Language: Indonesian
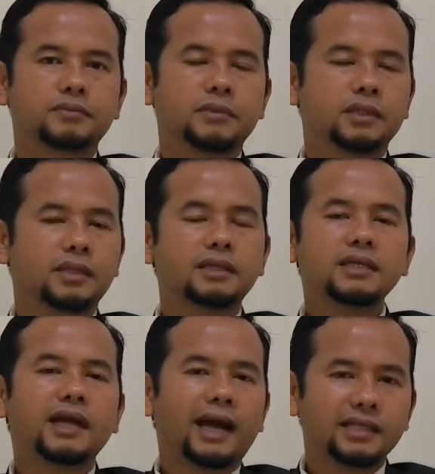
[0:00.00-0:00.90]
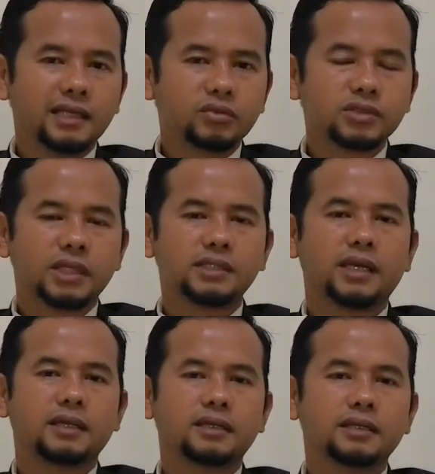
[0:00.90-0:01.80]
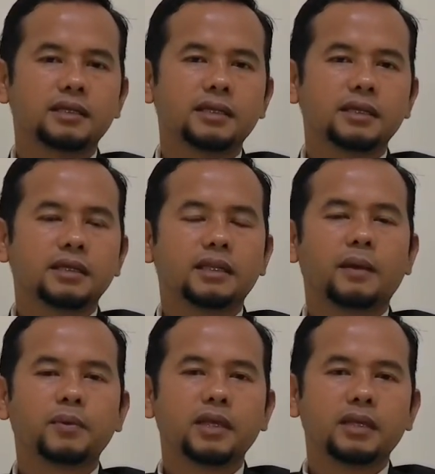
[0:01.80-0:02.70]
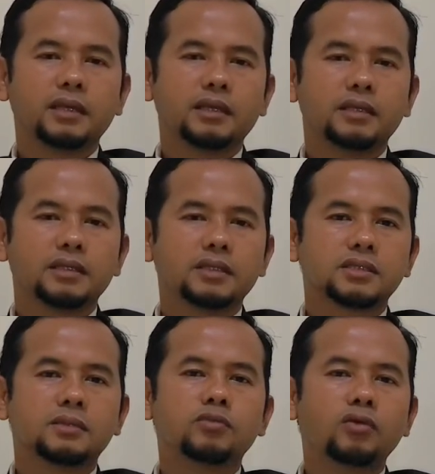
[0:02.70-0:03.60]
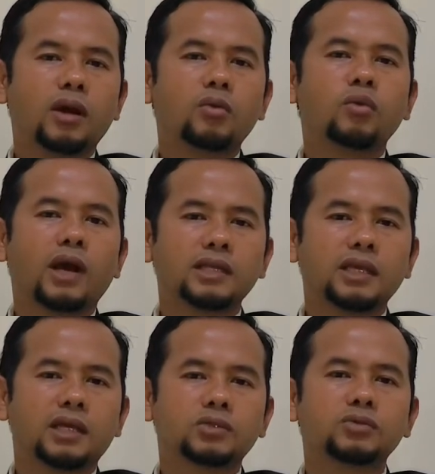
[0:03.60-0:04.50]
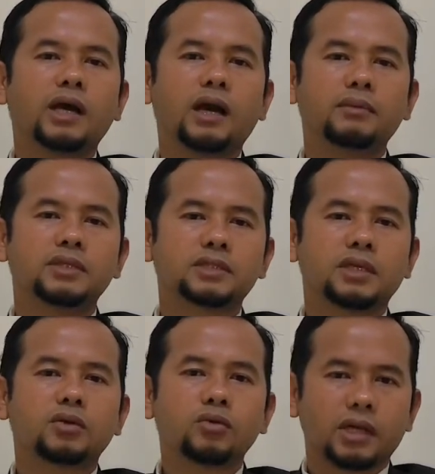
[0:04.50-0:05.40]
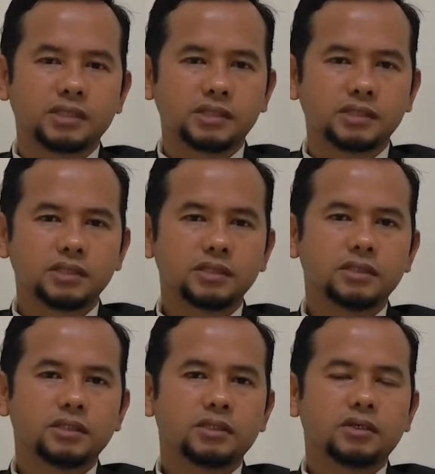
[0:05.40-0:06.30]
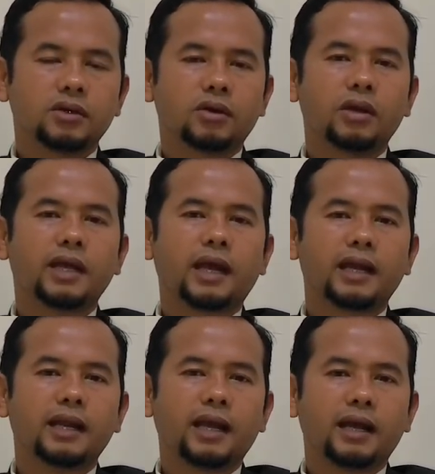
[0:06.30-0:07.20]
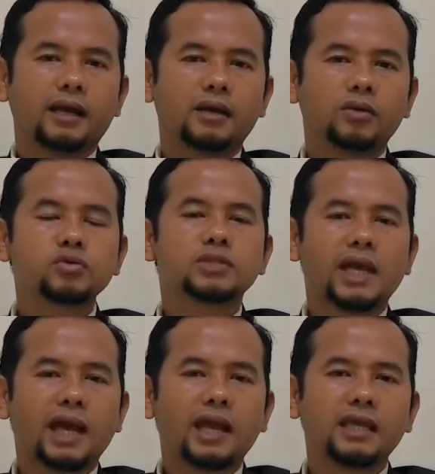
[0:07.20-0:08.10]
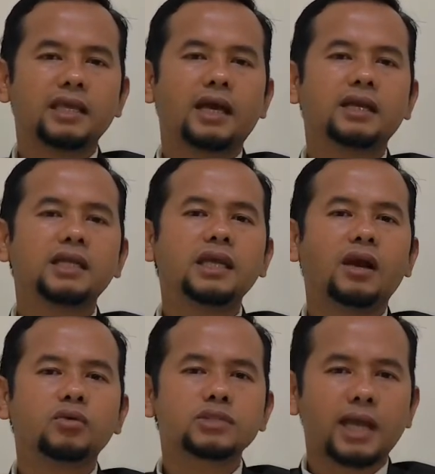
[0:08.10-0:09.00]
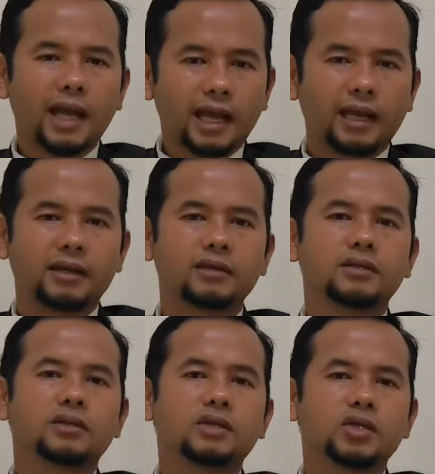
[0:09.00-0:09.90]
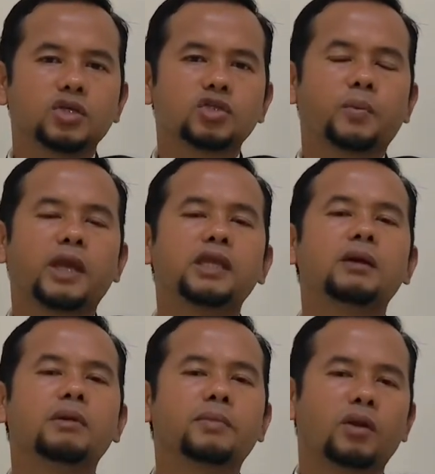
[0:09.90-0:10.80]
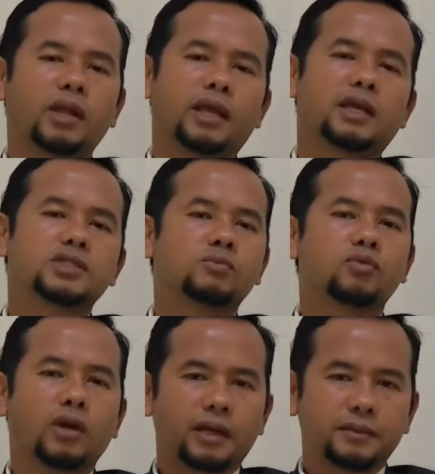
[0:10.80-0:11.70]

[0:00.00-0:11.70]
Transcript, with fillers: Dan tidak hanya itu saja, tapi semua uangnya sudah habis terkuras oleh karena usaha yang dia usahakan supaya dia memperoleh kesembuhan.